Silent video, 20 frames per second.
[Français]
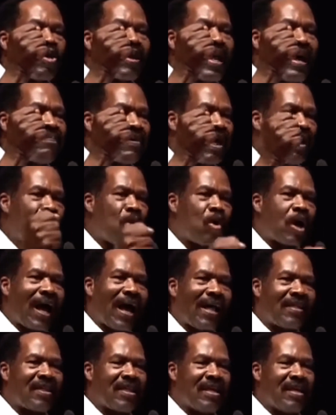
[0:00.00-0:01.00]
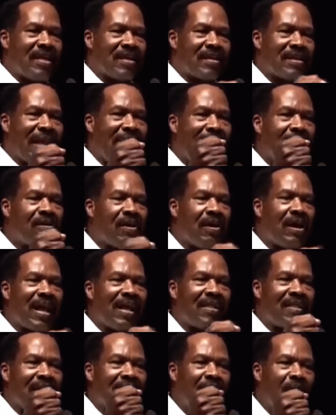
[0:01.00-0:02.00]
concept démocratie tel
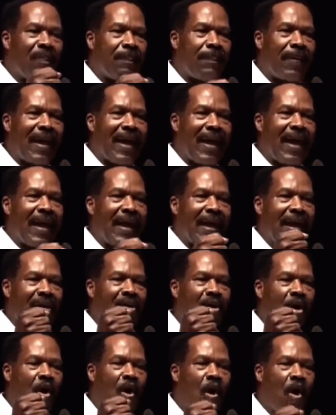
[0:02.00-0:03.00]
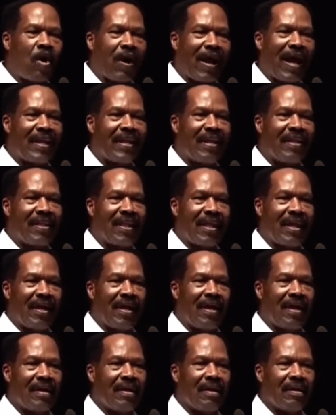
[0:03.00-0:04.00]
que les Européens l'ont
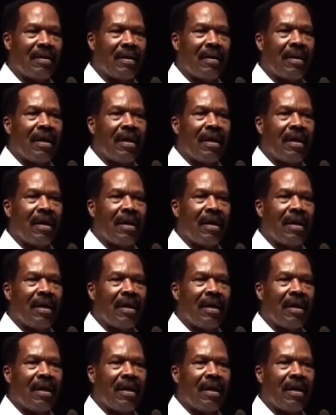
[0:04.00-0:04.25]
organisé